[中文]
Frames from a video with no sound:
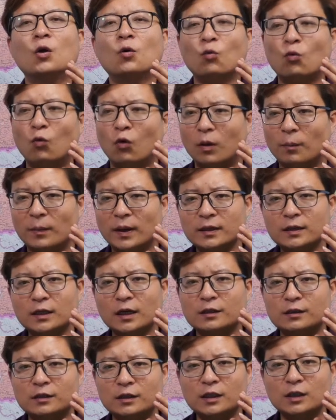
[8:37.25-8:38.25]
我们
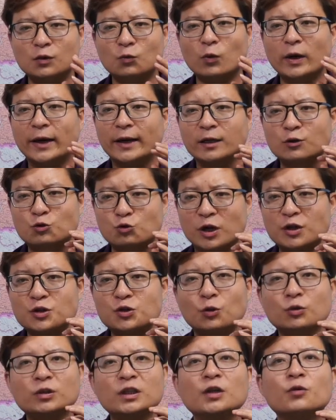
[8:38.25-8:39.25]
的地位全
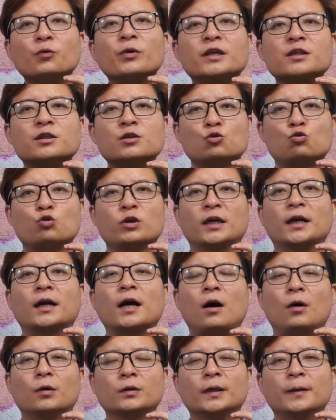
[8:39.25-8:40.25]
球地位是最
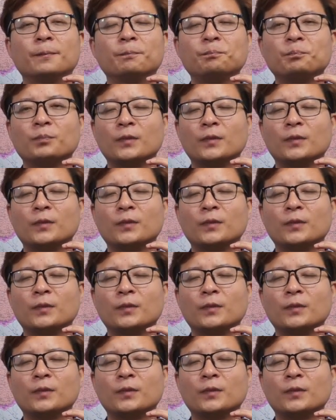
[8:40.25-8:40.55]
高的。